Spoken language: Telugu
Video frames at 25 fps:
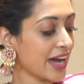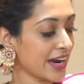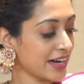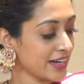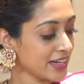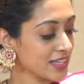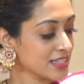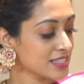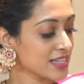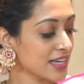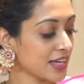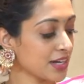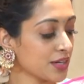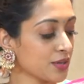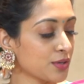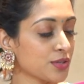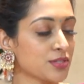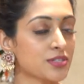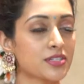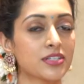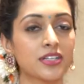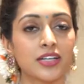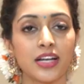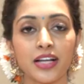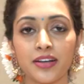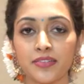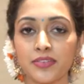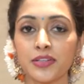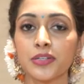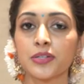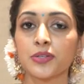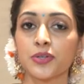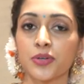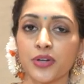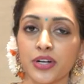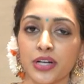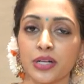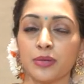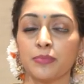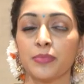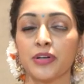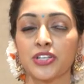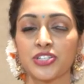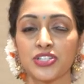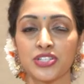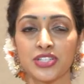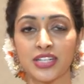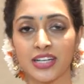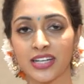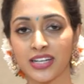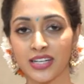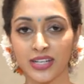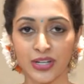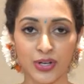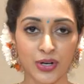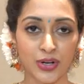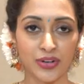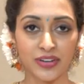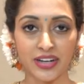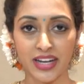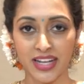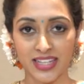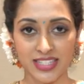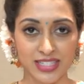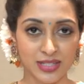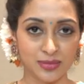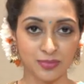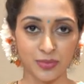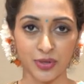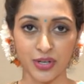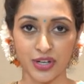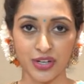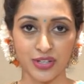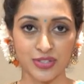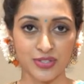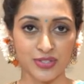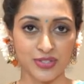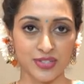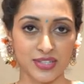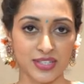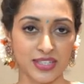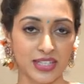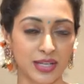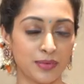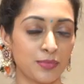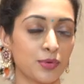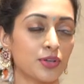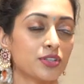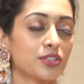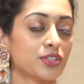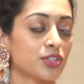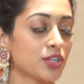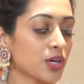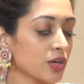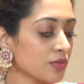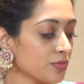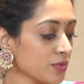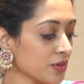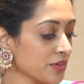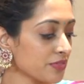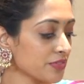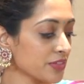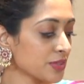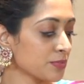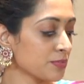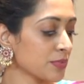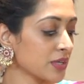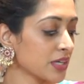అండ్ ఈ శారీకి వచ్చిన లవ్లీ రాయల్ మెజెంటా కలర్ కాంట్రాస్టింగ్ బార్డర్ చూసేద్దాము అది టాప్ ఆఫ్ ఇట్